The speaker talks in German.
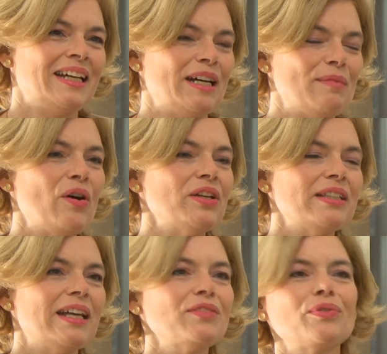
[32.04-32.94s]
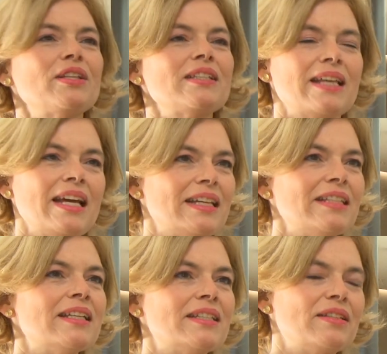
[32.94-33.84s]
Ähm, heute Nacht wurde sehr
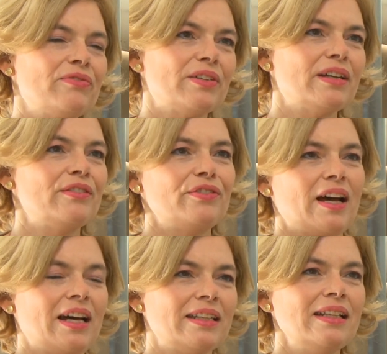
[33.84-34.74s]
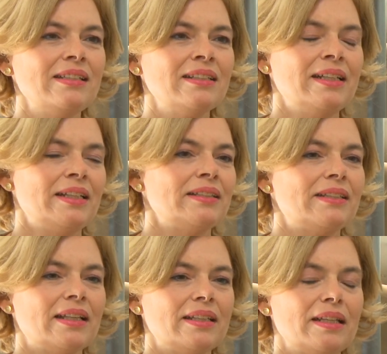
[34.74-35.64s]
intensiv äh, verhandelt,
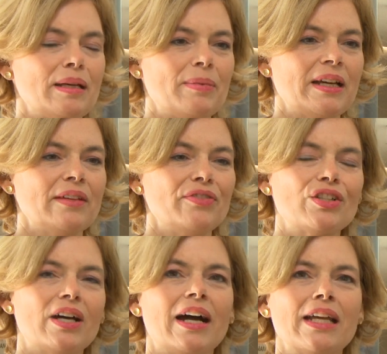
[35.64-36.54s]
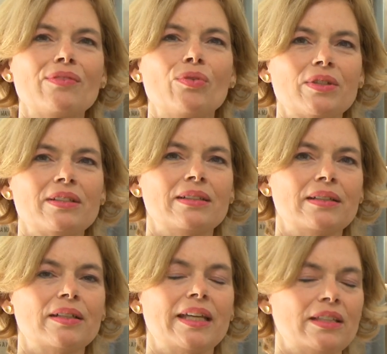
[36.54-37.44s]
denn äh, bei der
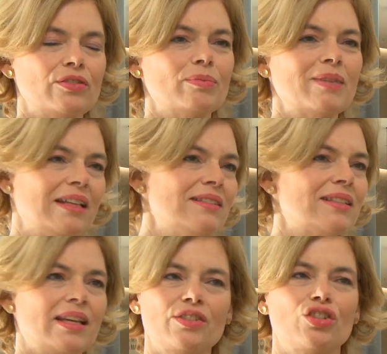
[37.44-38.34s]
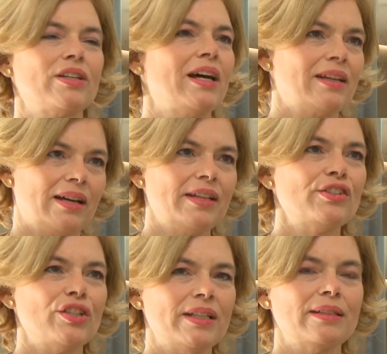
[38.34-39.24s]
Fischereiquote geht es um ganz, ganz starke
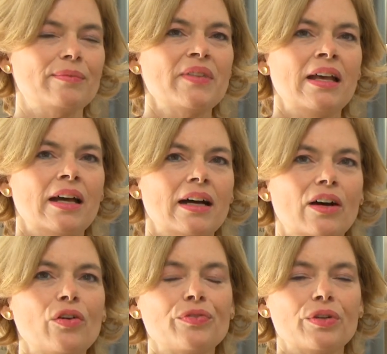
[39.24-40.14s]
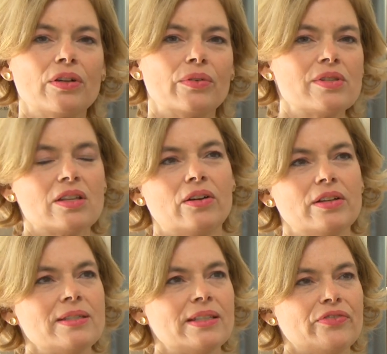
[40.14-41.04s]
Einschnitte, auch für unsere
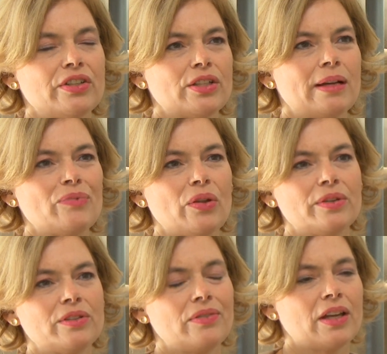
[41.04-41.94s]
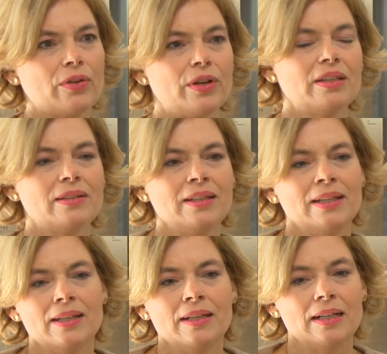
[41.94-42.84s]
Ostseefischer. Und wir können
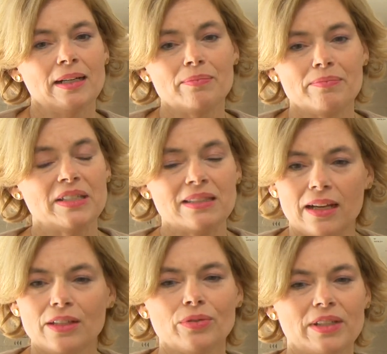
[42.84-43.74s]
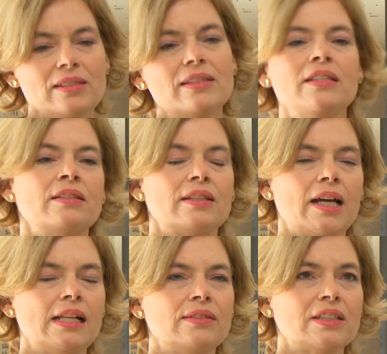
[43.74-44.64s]
ähm, bis dato das nicht
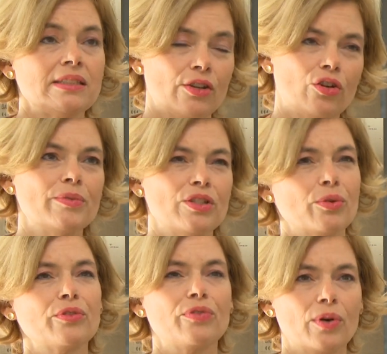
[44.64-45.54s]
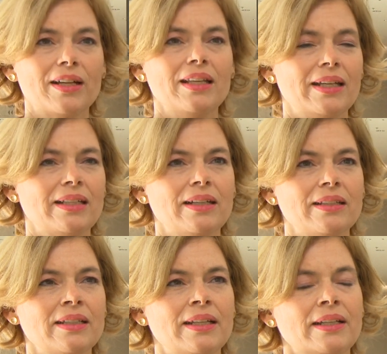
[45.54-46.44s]
teilen, was die Kommission vorgelegt
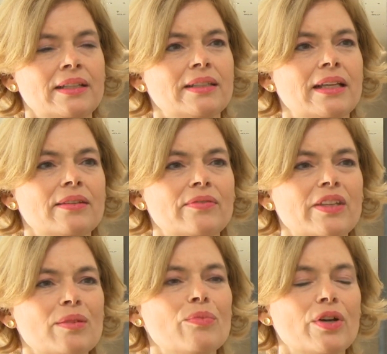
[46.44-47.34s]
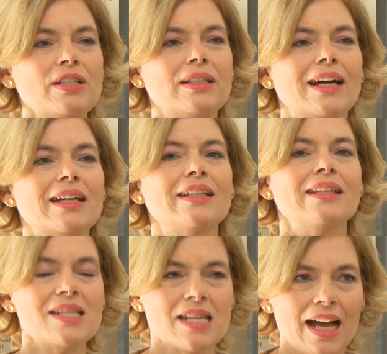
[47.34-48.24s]
hat, denn wir möchten eine
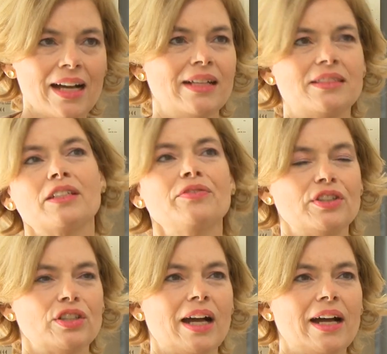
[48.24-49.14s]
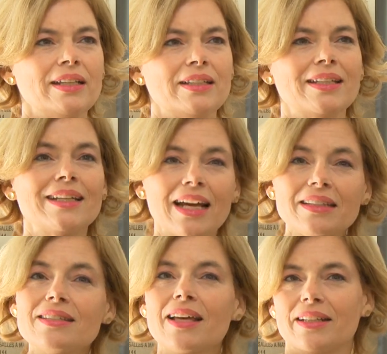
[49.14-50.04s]
nachhaltige Fischerei, die
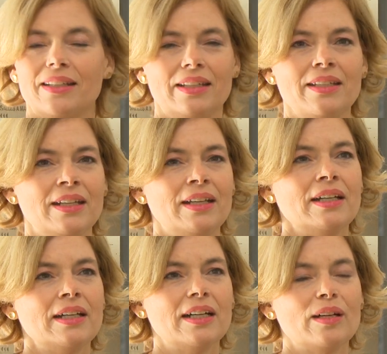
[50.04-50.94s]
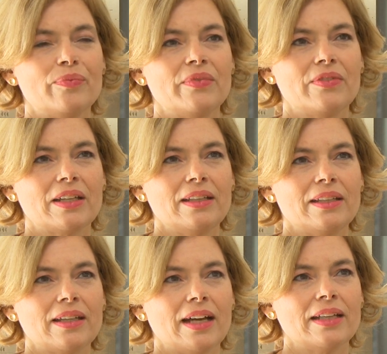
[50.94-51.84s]
ganzheitlich ähm,
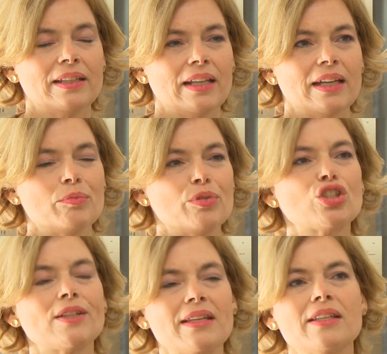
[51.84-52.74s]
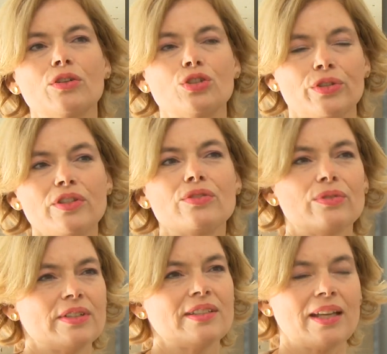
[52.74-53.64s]
wirklich einen, einen Bestand auch schützt.
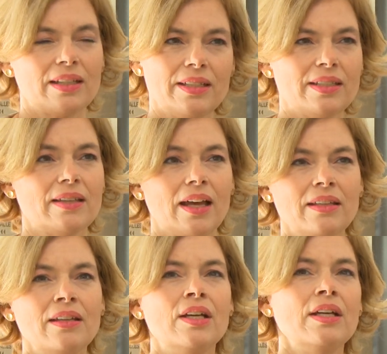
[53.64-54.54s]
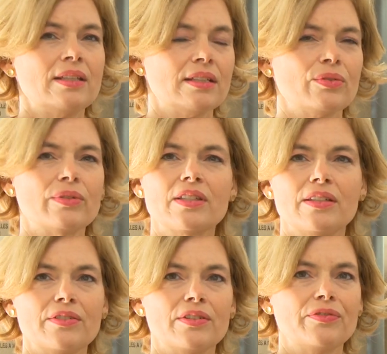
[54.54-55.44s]
Und es kann nicht sein, dass
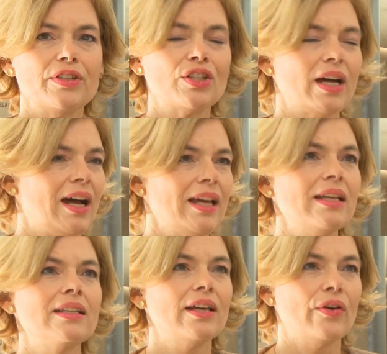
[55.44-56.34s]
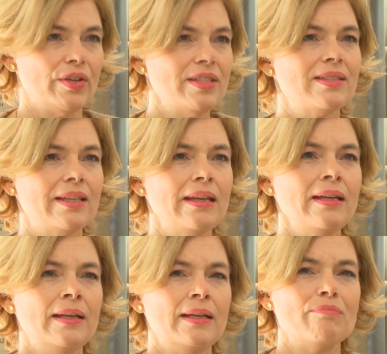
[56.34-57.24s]
unsere Fischerei in der Ostsee
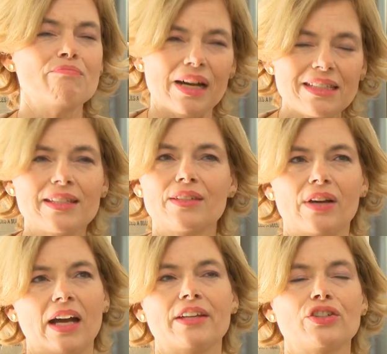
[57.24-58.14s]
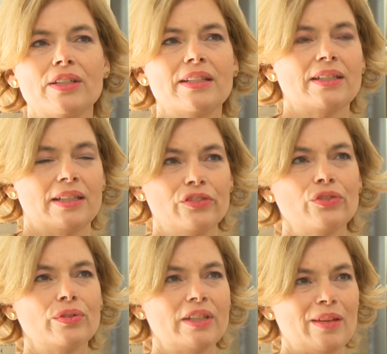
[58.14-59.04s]
massive Einschnitte
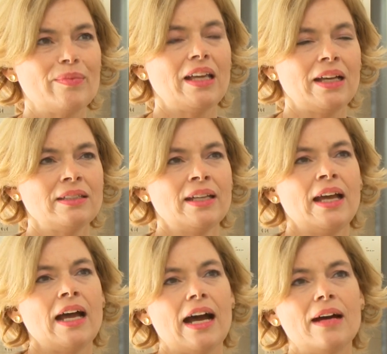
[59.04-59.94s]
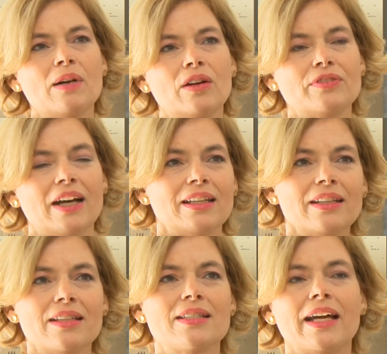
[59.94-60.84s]
hinzunehmen hat, aber auf der
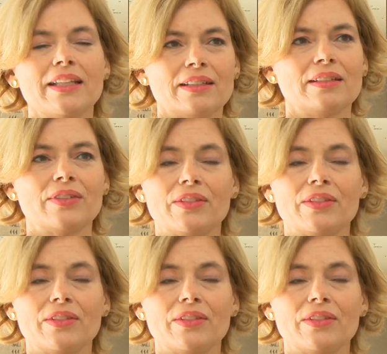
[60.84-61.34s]
anderen Seite wird